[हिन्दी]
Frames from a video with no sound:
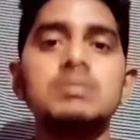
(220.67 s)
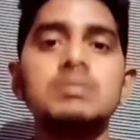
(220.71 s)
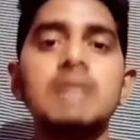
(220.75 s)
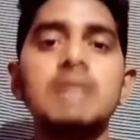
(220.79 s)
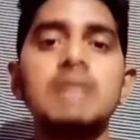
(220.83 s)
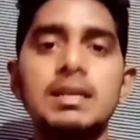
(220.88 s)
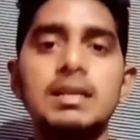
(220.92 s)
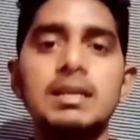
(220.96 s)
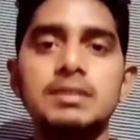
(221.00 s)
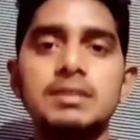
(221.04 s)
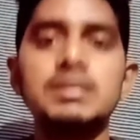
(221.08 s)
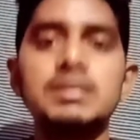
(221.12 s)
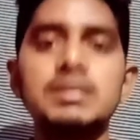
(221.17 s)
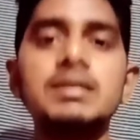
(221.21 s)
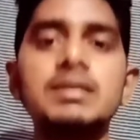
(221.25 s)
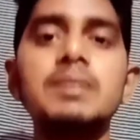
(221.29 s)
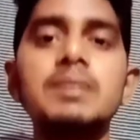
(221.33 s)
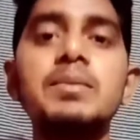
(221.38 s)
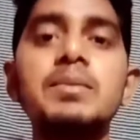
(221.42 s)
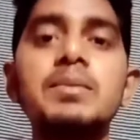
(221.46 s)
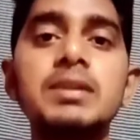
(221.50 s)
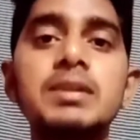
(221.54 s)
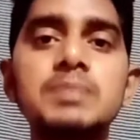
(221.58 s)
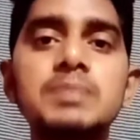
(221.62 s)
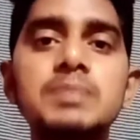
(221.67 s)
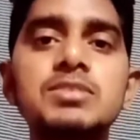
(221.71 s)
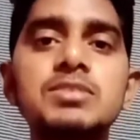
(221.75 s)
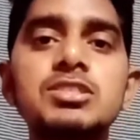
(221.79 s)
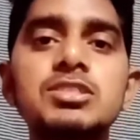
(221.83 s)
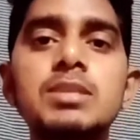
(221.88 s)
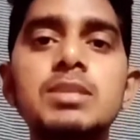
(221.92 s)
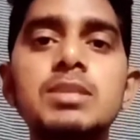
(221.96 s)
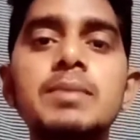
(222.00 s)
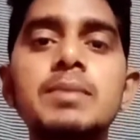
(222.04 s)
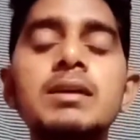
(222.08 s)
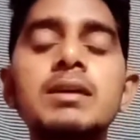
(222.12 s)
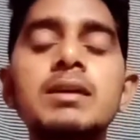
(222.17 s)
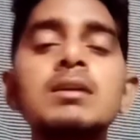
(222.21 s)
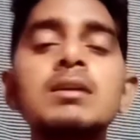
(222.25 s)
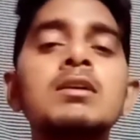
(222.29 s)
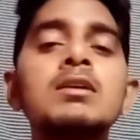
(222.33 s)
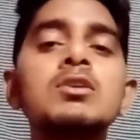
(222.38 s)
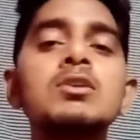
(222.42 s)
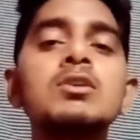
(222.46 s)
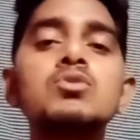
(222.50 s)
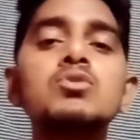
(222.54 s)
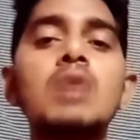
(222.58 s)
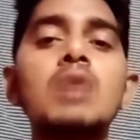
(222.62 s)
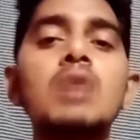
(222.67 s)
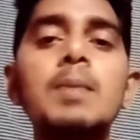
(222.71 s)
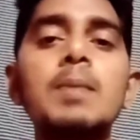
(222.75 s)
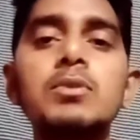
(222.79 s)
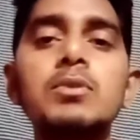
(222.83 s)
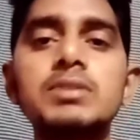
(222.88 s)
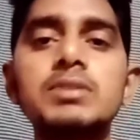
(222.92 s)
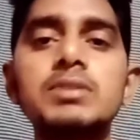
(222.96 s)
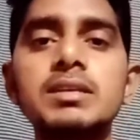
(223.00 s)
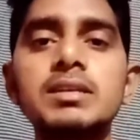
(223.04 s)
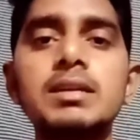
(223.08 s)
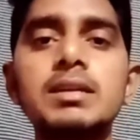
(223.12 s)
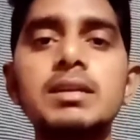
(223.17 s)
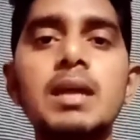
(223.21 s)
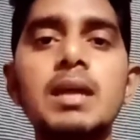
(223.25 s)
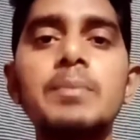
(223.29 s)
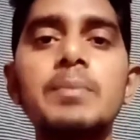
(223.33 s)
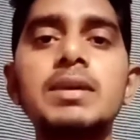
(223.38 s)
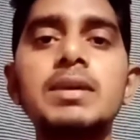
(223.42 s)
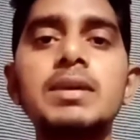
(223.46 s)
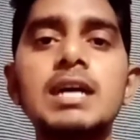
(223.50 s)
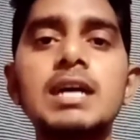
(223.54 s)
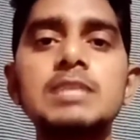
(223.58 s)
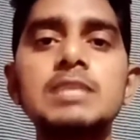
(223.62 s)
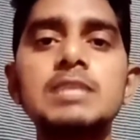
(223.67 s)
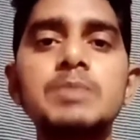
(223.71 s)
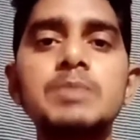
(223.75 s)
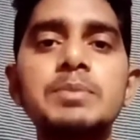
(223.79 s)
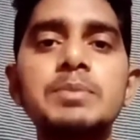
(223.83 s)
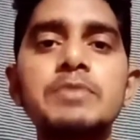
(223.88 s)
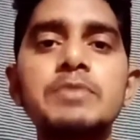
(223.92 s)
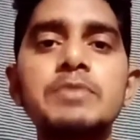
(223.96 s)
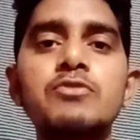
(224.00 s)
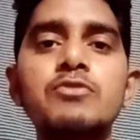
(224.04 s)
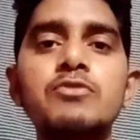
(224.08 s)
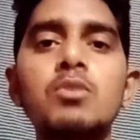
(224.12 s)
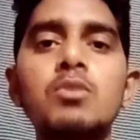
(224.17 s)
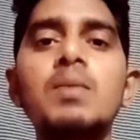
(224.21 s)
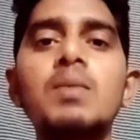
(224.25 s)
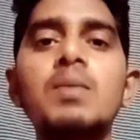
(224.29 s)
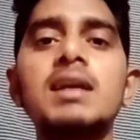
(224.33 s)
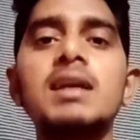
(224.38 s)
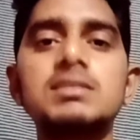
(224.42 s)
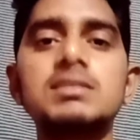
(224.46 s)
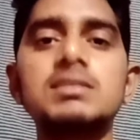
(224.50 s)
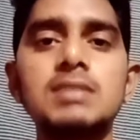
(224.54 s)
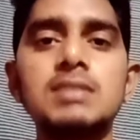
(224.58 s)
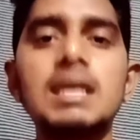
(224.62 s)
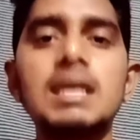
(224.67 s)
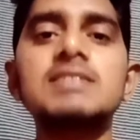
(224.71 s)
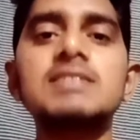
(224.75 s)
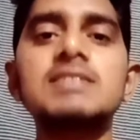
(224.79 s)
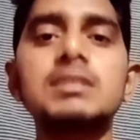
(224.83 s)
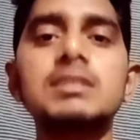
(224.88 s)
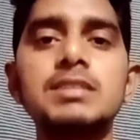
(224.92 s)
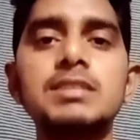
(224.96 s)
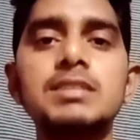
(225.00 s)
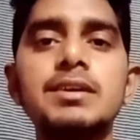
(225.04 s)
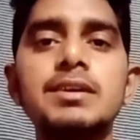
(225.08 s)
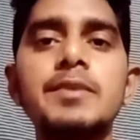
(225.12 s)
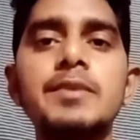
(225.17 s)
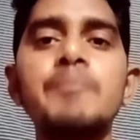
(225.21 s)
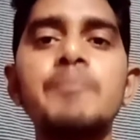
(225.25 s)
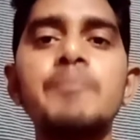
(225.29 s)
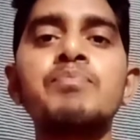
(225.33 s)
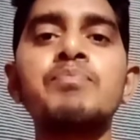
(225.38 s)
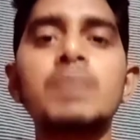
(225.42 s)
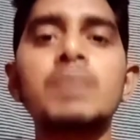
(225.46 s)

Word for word: टैलेंटेड है पढ़ने में सक्षम है तो आप लोग देखिए ग्राम विकास में भी फुल मार्क्स ला सकते हैं